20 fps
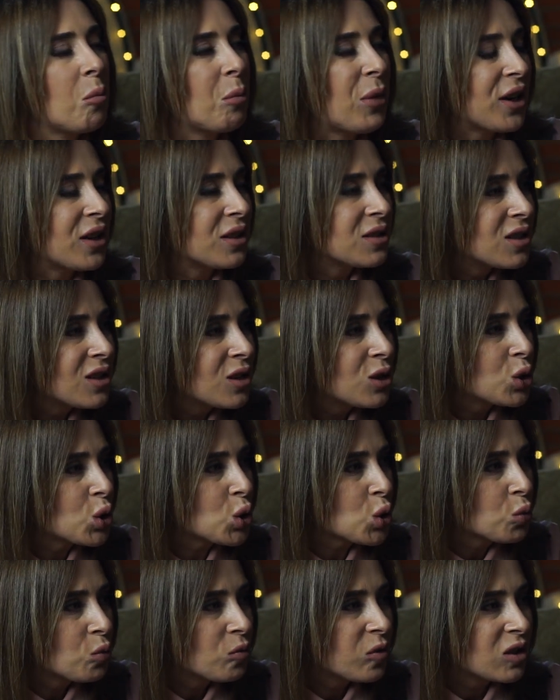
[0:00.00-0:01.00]
По идее,
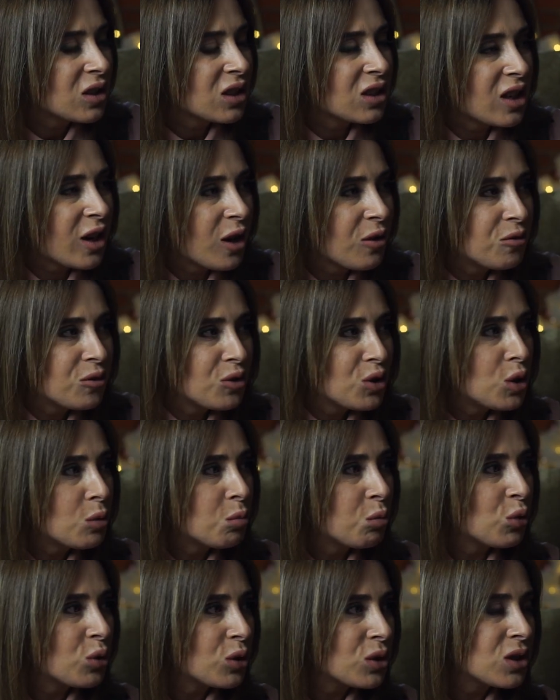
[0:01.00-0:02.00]
шум фотографии не
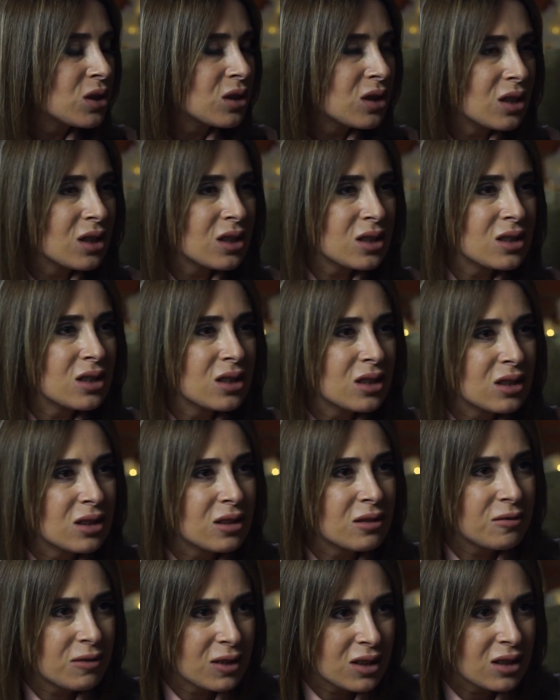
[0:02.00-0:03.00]
портит, если
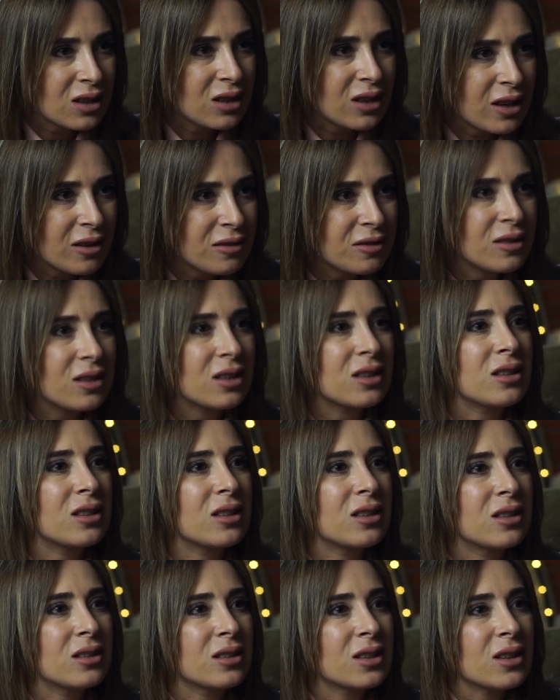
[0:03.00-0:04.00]
эта
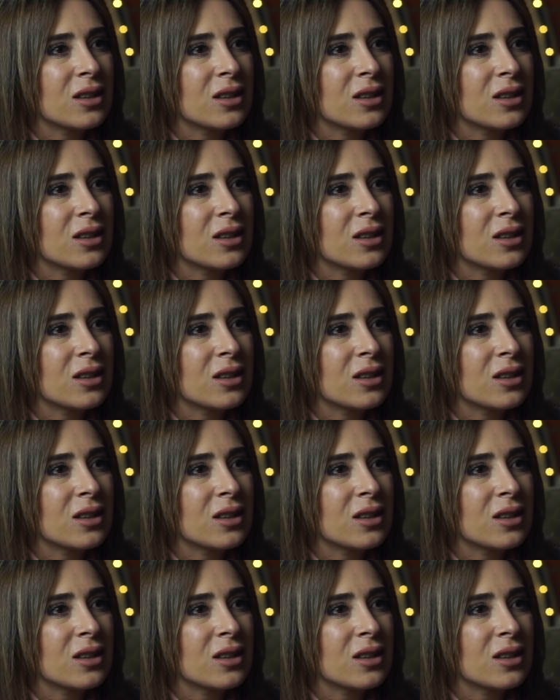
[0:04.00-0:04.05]
фотография